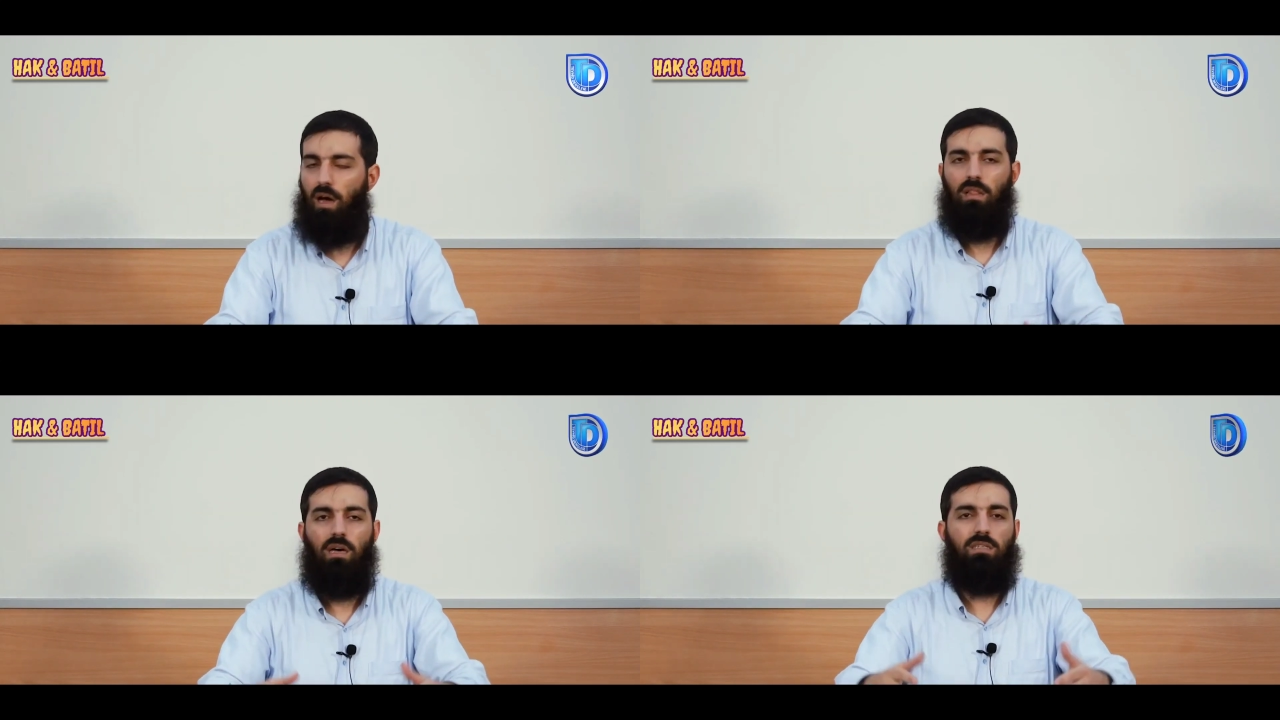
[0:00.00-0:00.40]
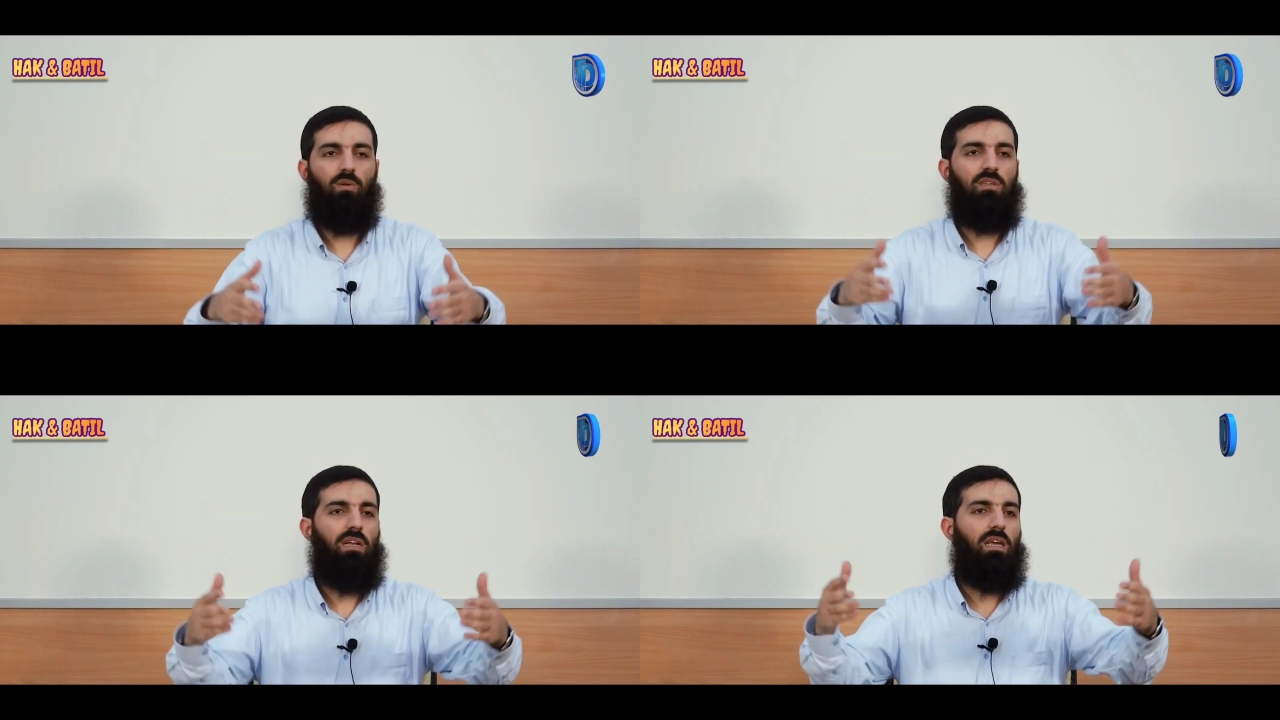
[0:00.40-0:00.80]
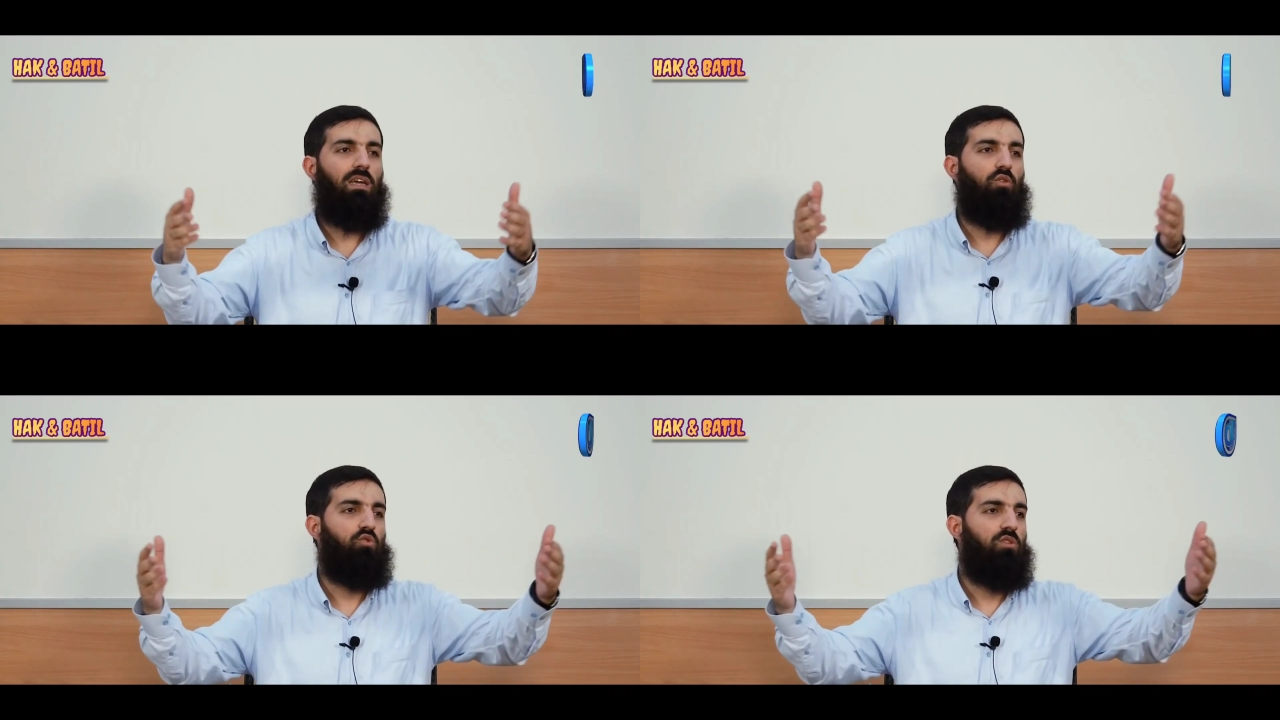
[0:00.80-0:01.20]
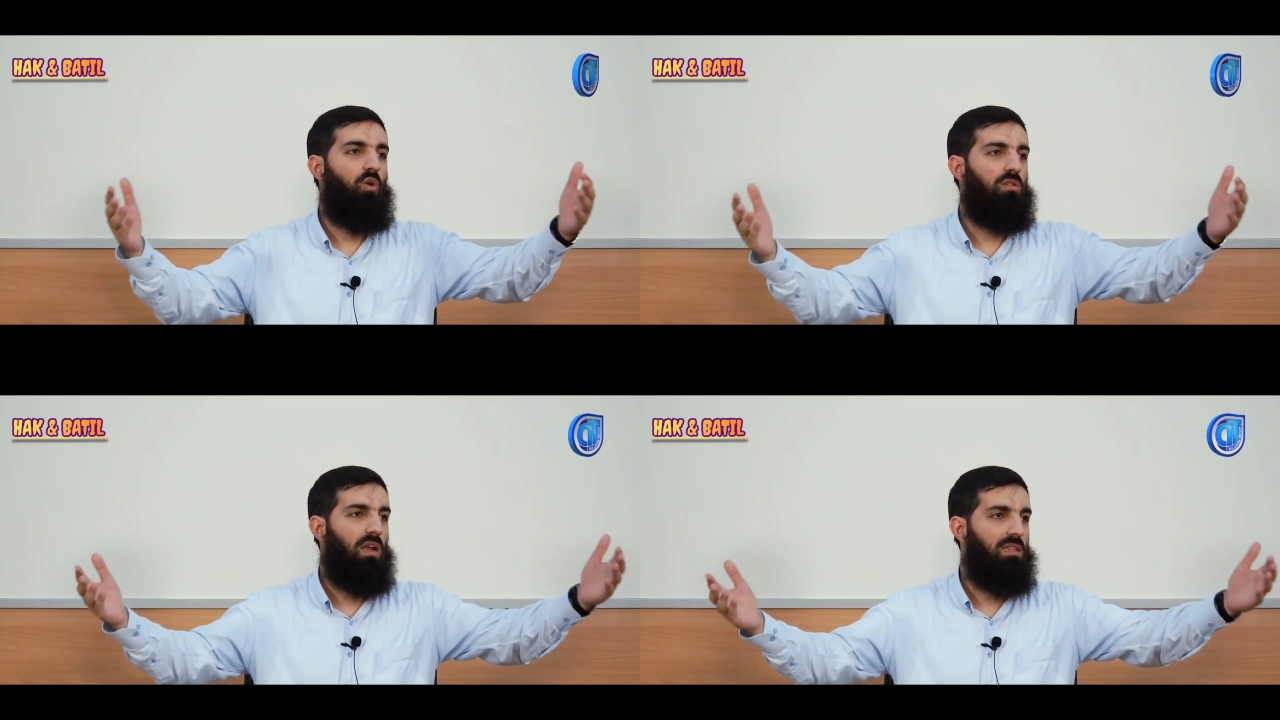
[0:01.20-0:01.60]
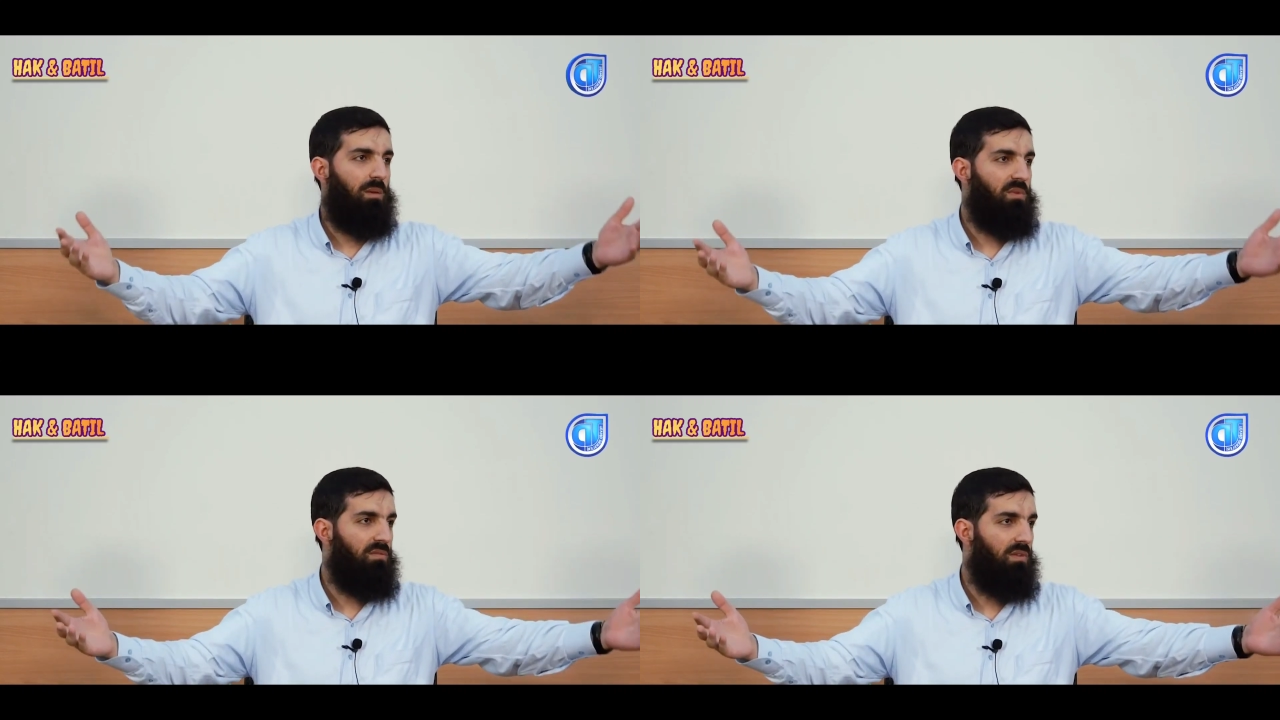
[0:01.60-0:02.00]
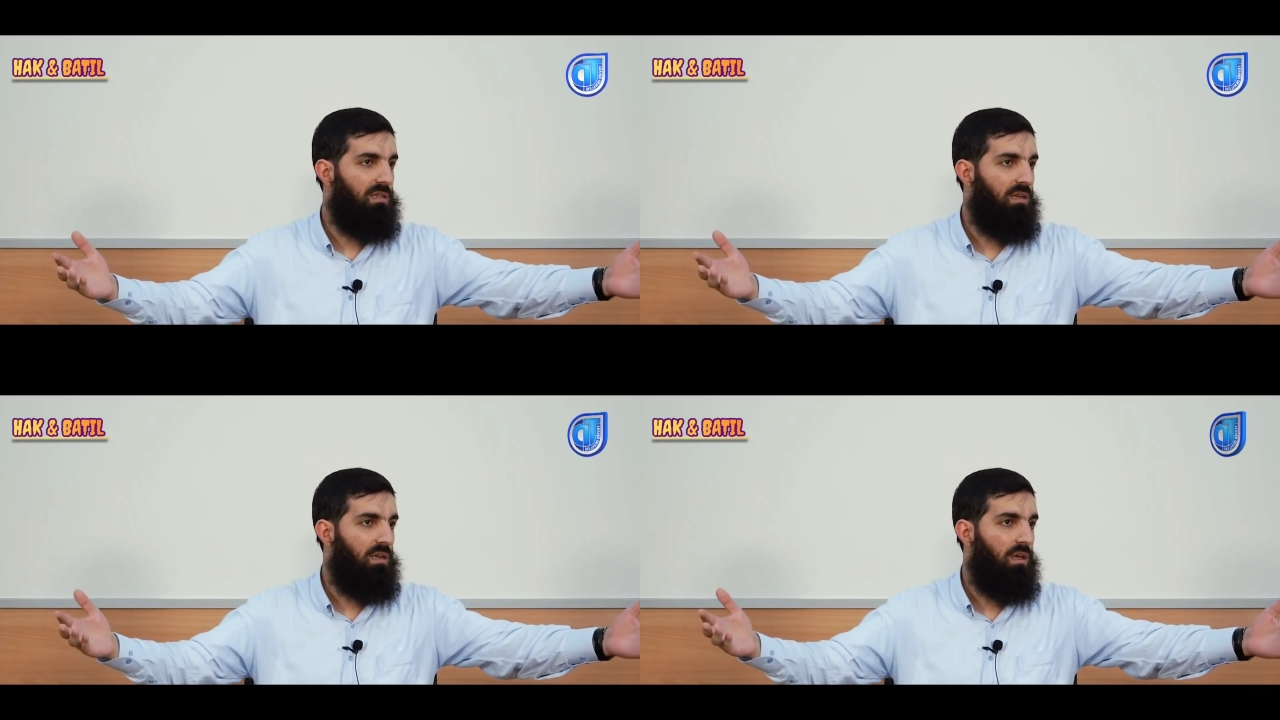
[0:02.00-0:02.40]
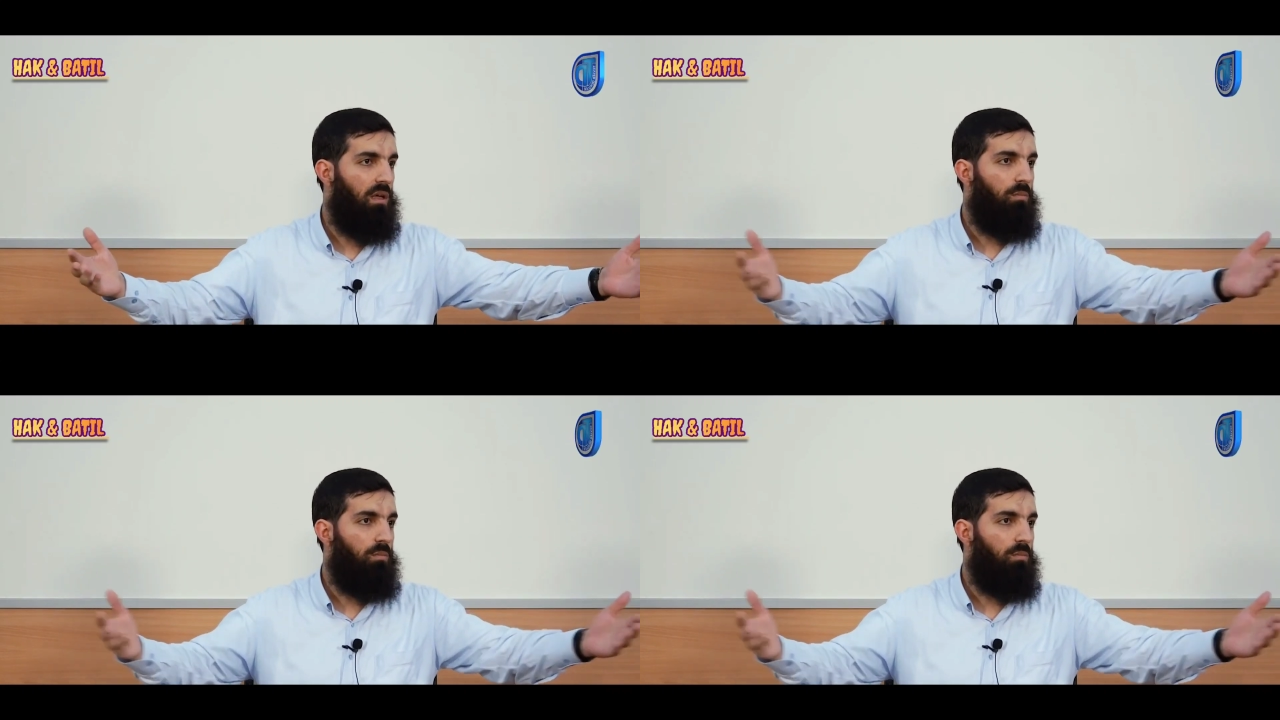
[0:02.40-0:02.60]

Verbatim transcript: Allah Azze ve Celle yeryüzünde onlara temkin verdi.